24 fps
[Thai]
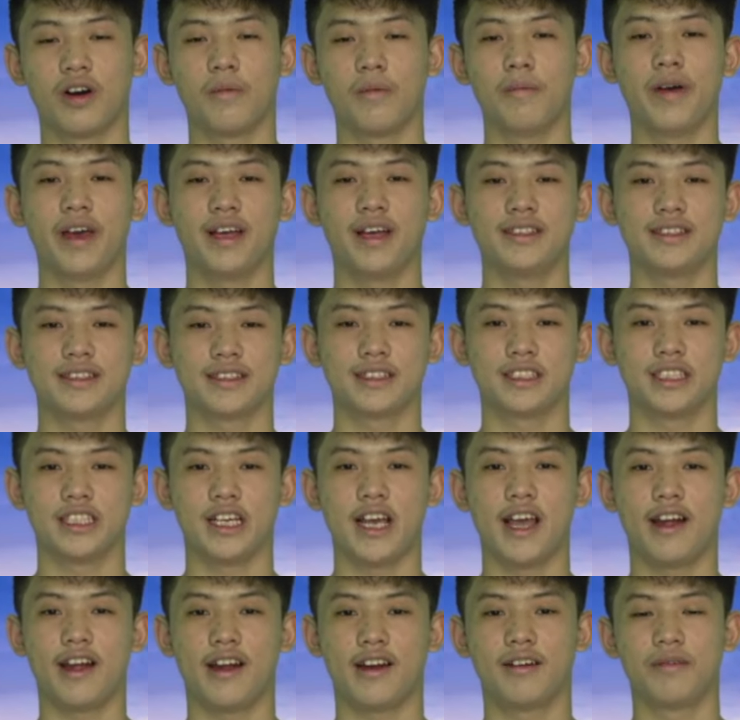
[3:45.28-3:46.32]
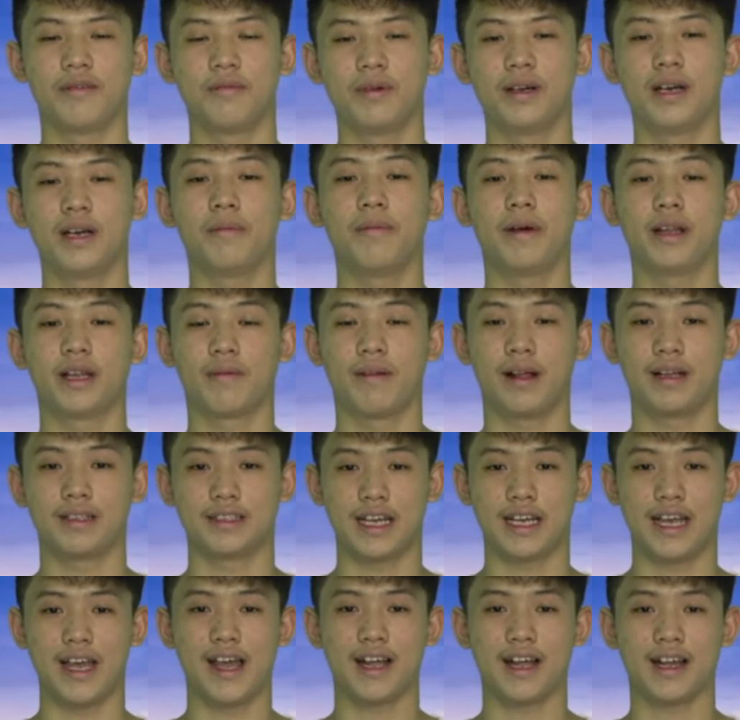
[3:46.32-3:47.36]
คอมเมนต์แชร์เพื่อเป็นกำลังใจ
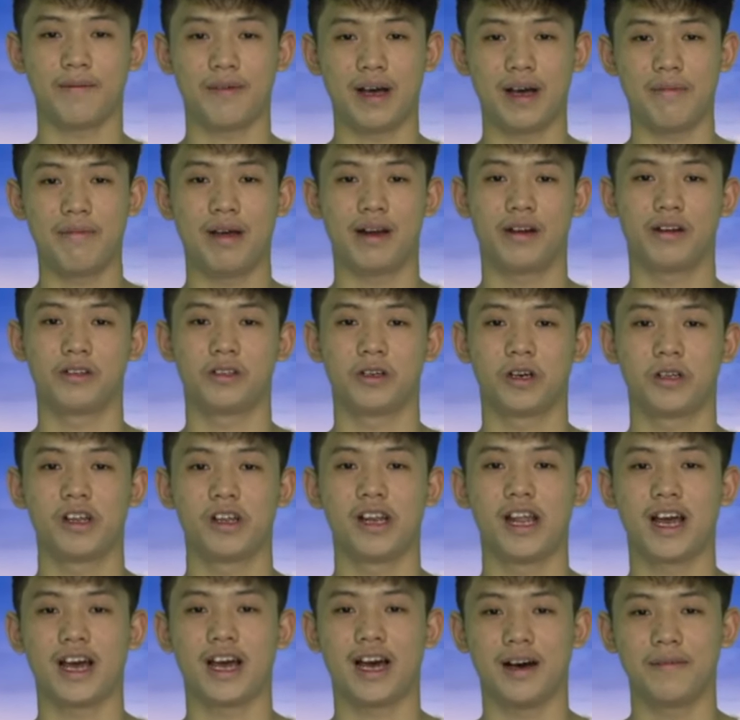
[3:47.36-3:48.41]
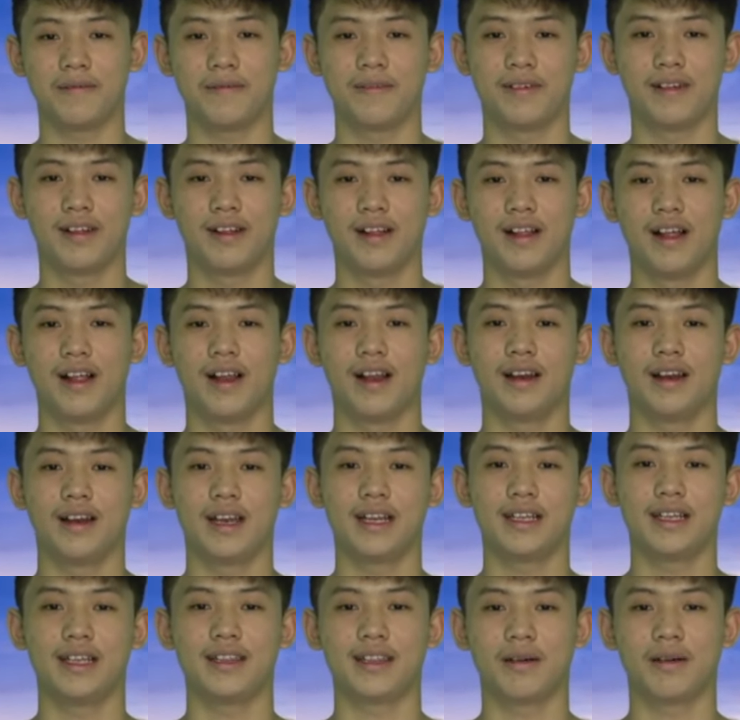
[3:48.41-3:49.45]
ให้กับ iMac โจด้วยนะครับ และ
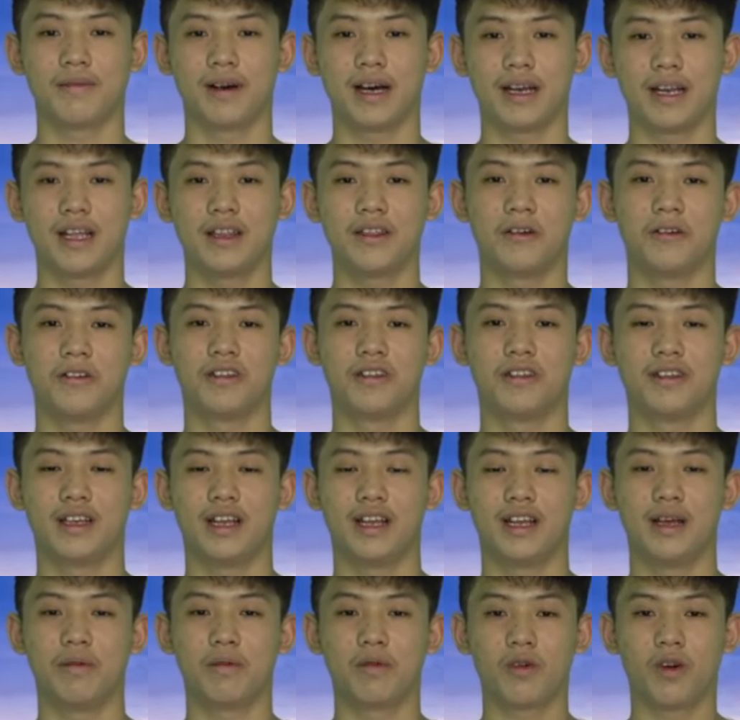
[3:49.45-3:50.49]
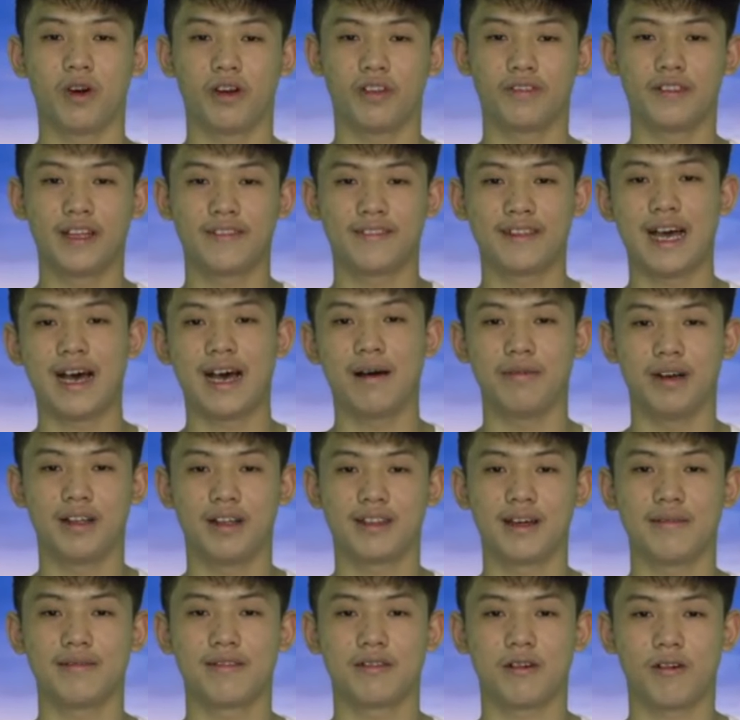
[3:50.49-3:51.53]
ที่สำคัญที่สุดอย่าลืมกดติดตามหรือ
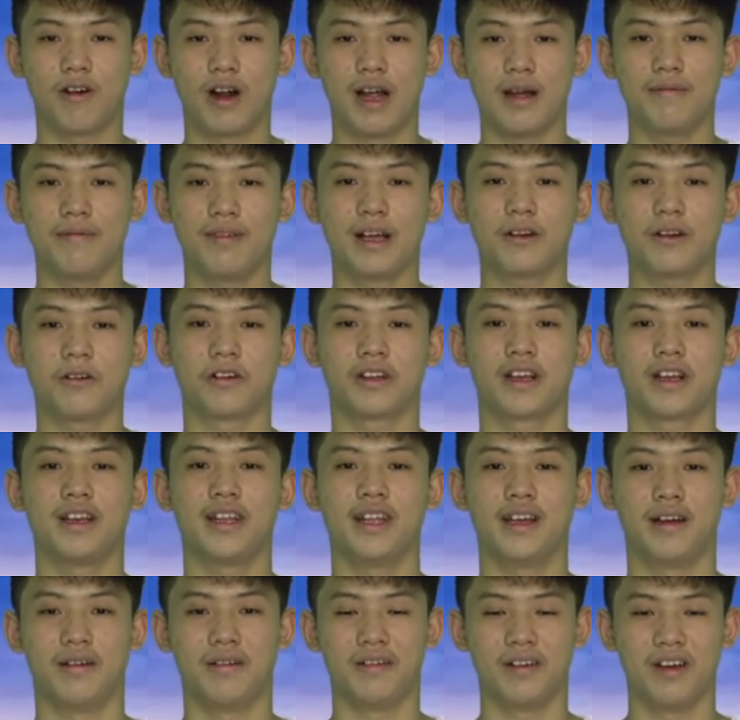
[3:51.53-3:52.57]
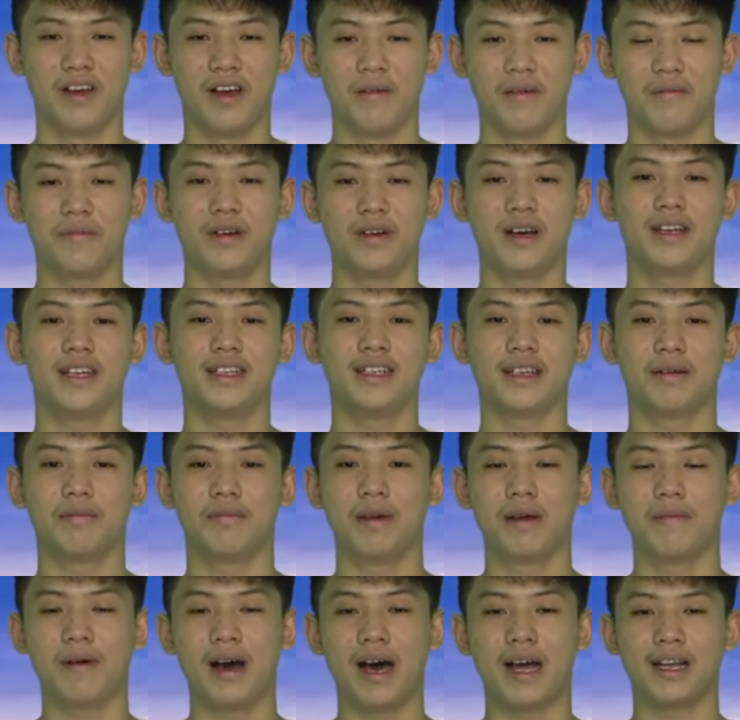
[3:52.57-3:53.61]
Subscribe และกดกระดิ่ง เพื่อที่จะ
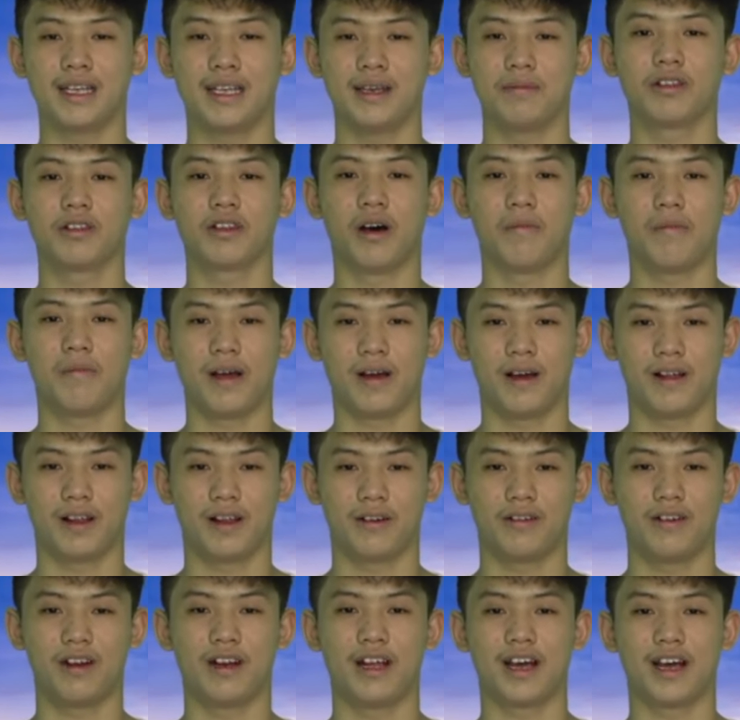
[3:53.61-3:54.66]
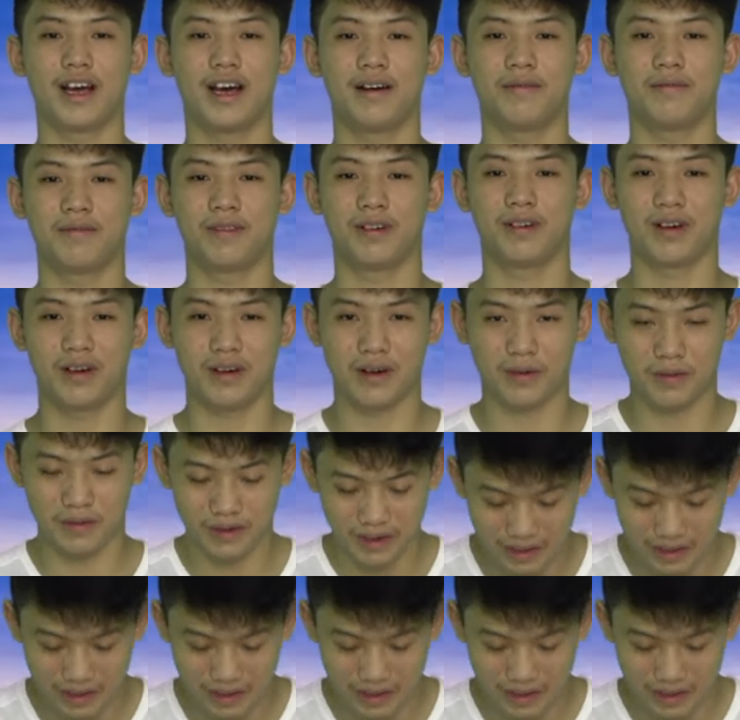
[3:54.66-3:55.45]
ไม่พลาดคลิปต่อๆไปของเราด้วยนะครับ ขอบคุ